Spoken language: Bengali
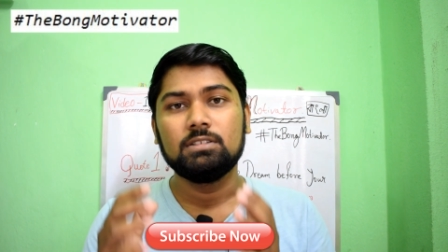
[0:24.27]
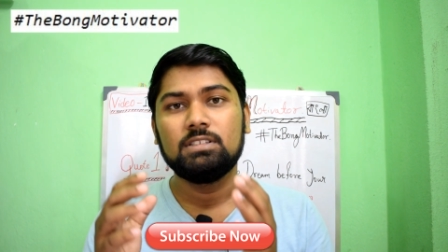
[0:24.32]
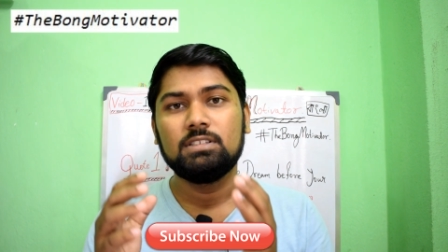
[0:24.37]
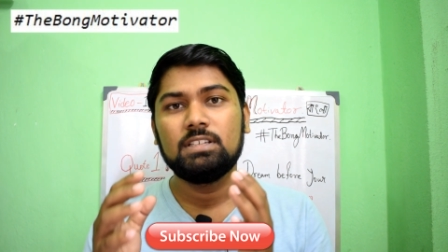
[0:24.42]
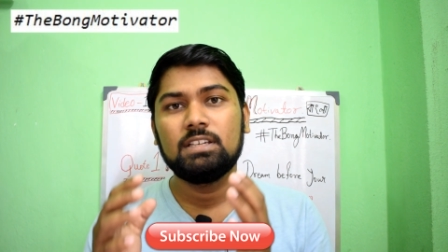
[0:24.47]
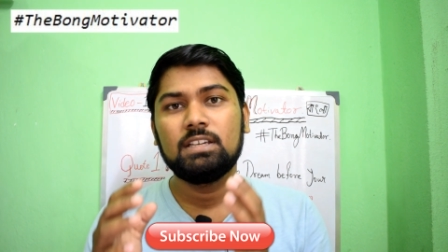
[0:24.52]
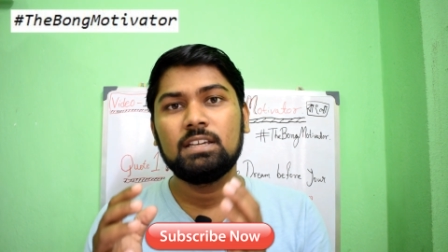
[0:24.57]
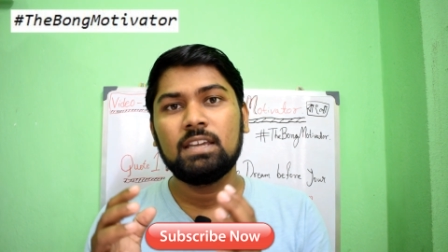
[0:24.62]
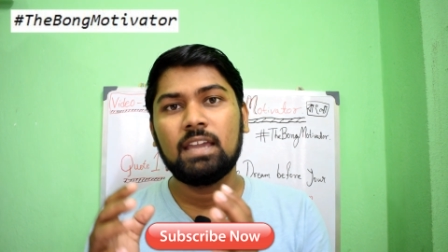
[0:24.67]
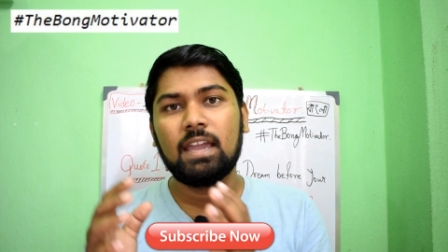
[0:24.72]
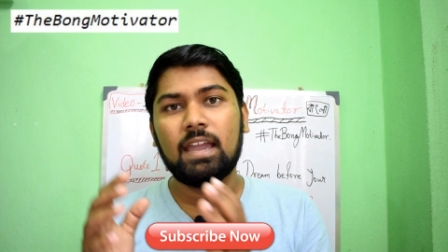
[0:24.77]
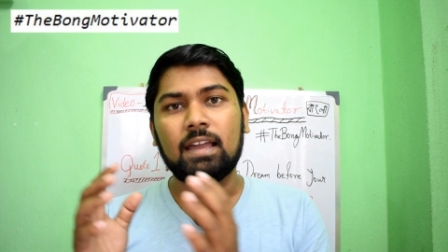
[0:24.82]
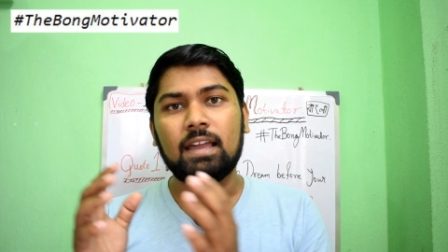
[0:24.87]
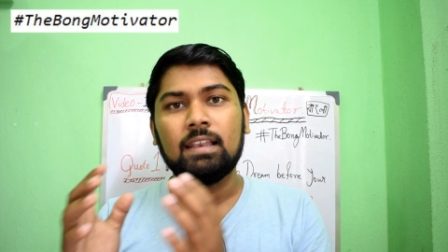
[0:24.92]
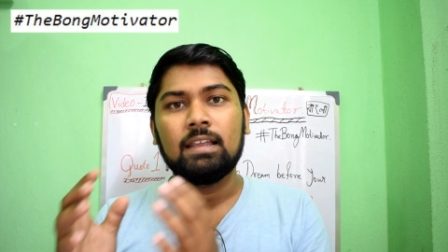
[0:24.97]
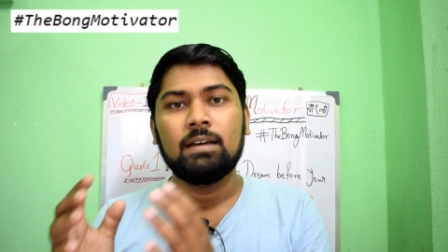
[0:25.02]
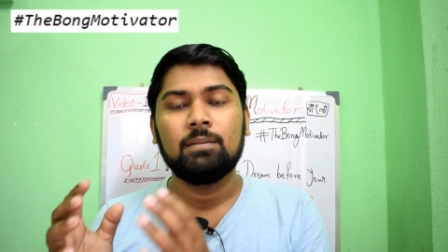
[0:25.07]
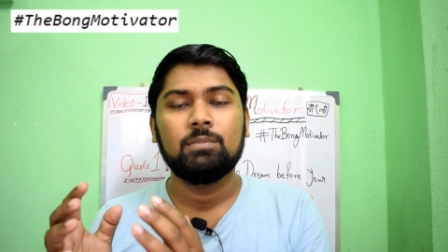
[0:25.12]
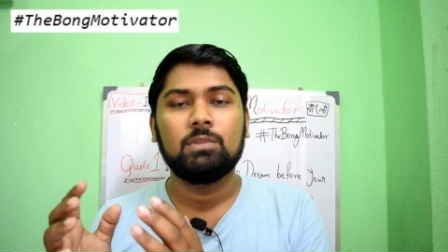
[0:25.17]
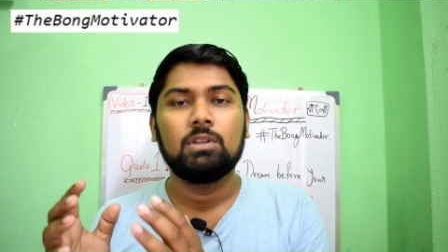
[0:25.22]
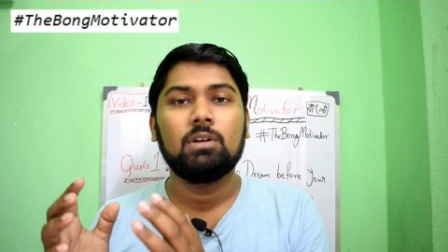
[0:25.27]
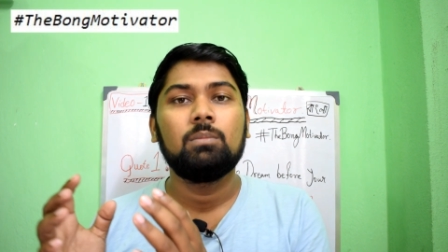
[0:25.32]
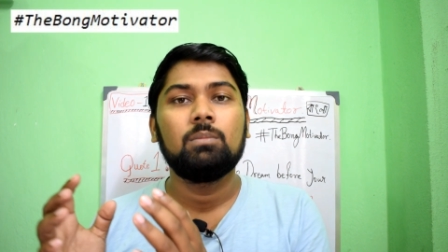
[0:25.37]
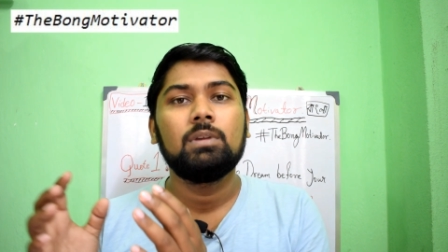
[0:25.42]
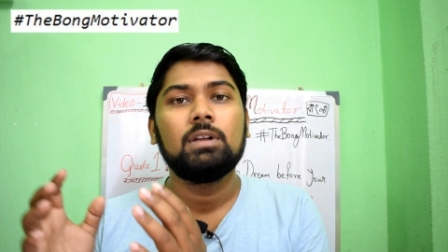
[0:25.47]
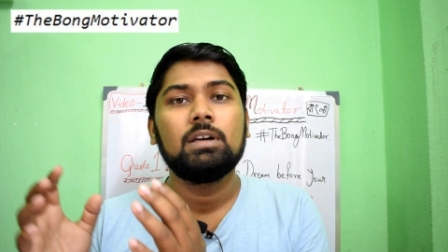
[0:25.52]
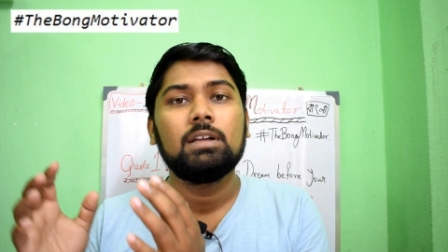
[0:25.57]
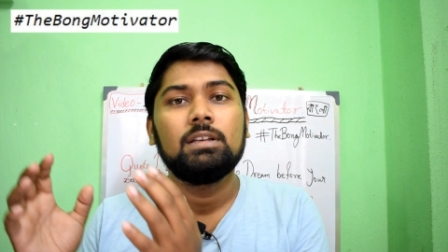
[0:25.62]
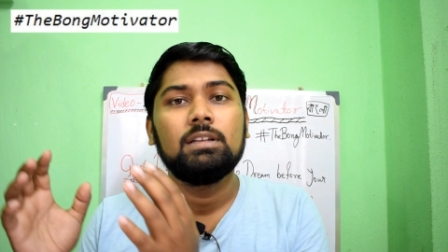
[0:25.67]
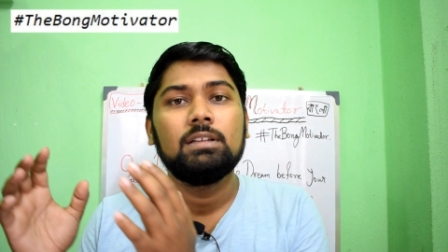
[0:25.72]
যে অ্যালার্ম
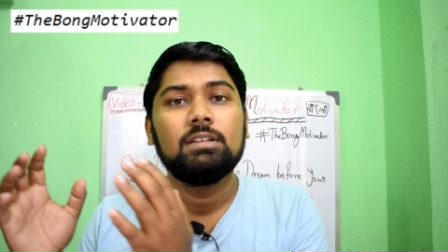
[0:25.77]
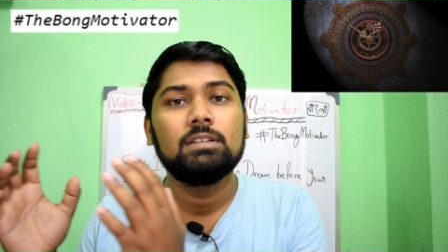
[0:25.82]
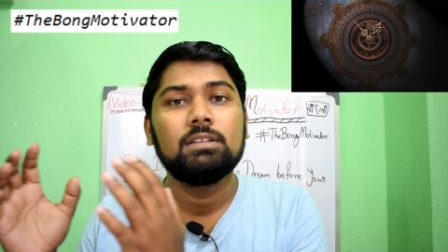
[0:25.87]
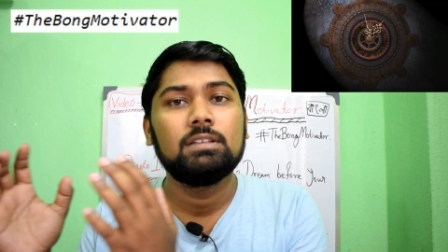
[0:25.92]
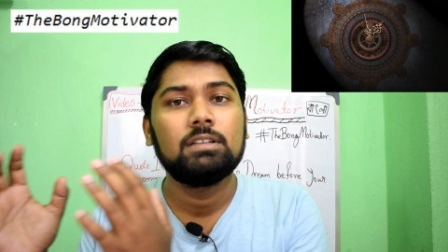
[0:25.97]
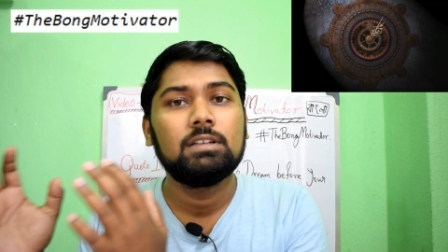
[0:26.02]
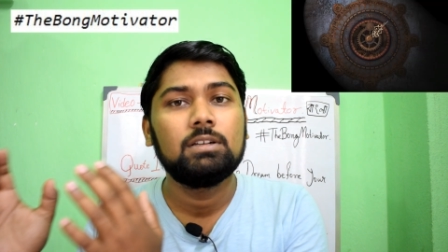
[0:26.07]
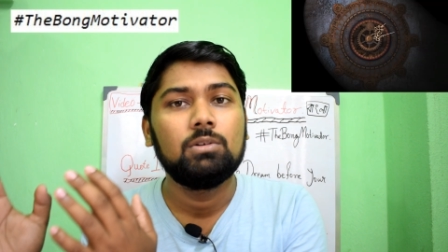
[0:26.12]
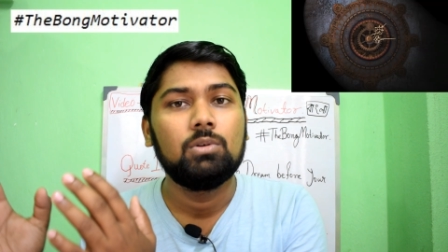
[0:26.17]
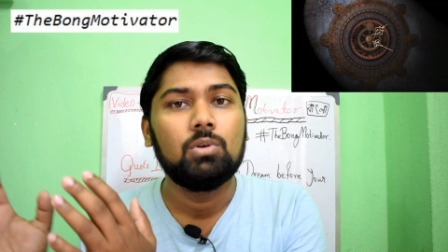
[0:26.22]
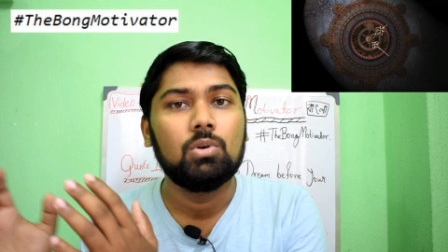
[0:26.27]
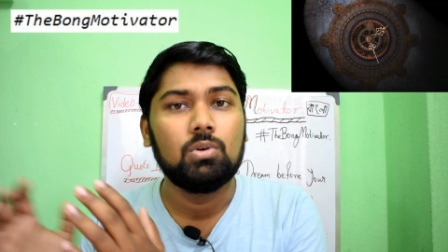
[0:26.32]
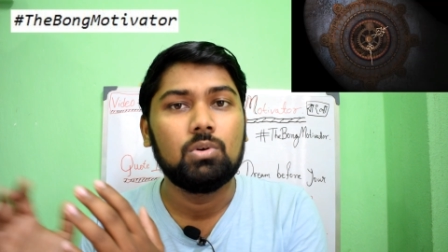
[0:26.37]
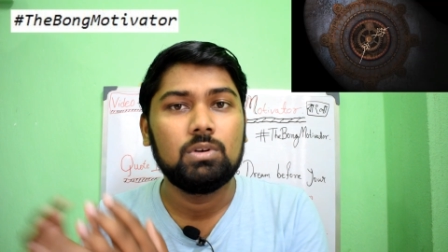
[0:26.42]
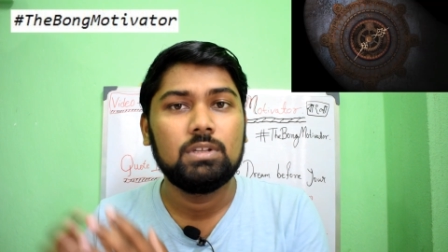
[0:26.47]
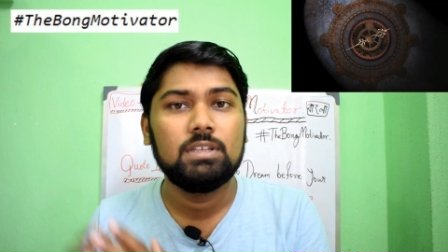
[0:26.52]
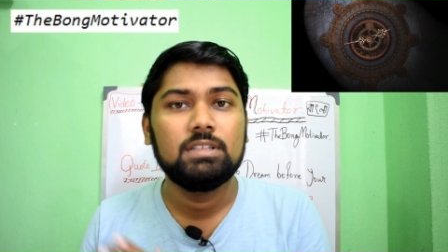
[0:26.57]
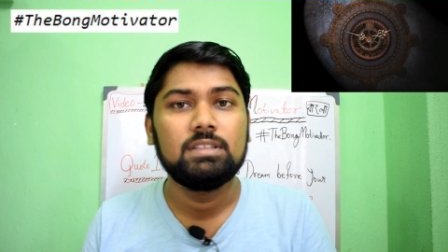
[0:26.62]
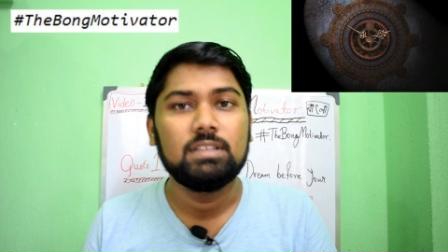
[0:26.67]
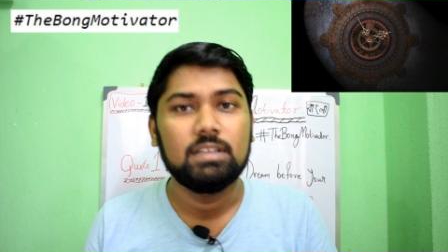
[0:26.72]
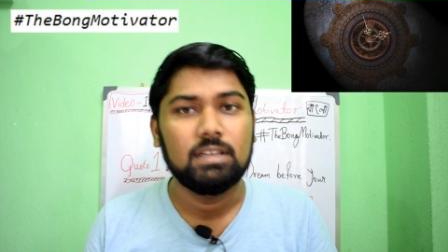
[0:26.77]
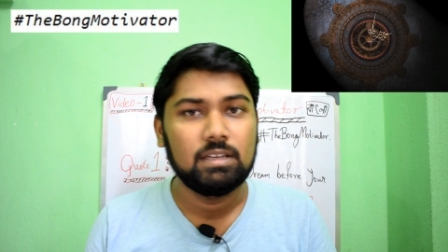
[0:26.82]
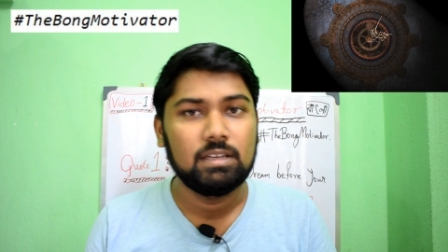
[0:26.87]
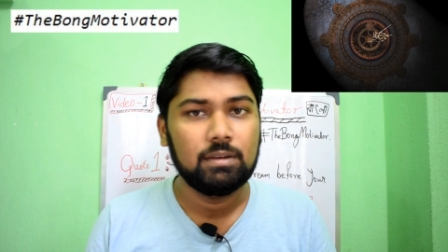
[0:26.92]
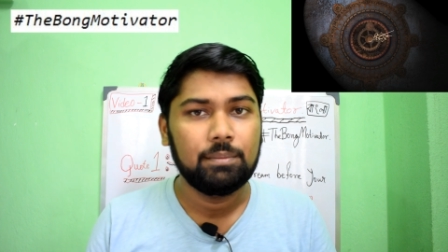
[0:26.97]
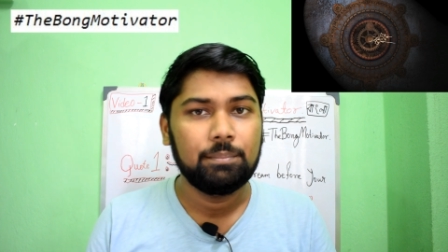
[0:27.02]
তোমরা নিজেদের ঘড়িতে